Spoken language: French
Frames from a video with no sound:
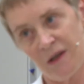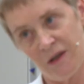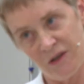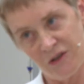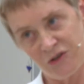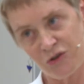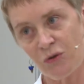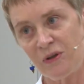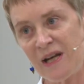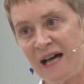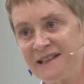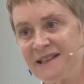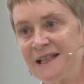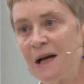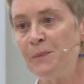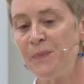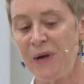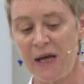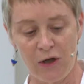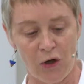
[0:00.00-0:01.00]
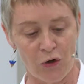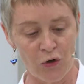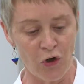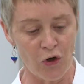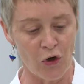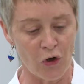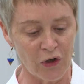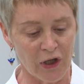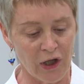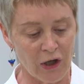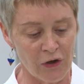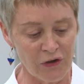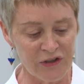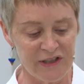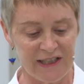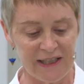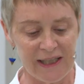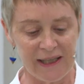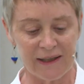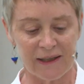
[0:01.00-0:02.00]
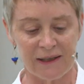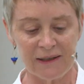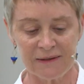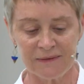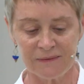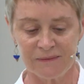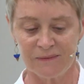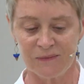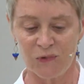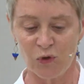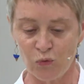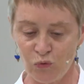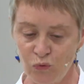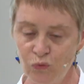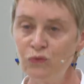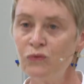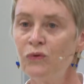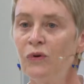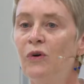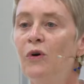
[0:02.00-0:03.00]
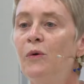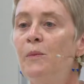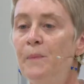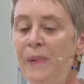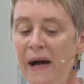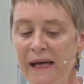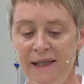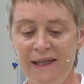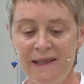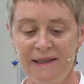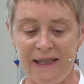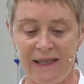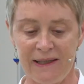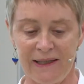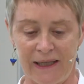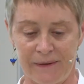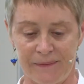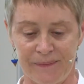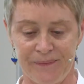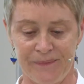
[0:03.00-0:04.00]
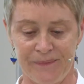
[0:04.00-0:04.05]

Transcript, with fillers: Cela s'appelle encore grandir ou paideia.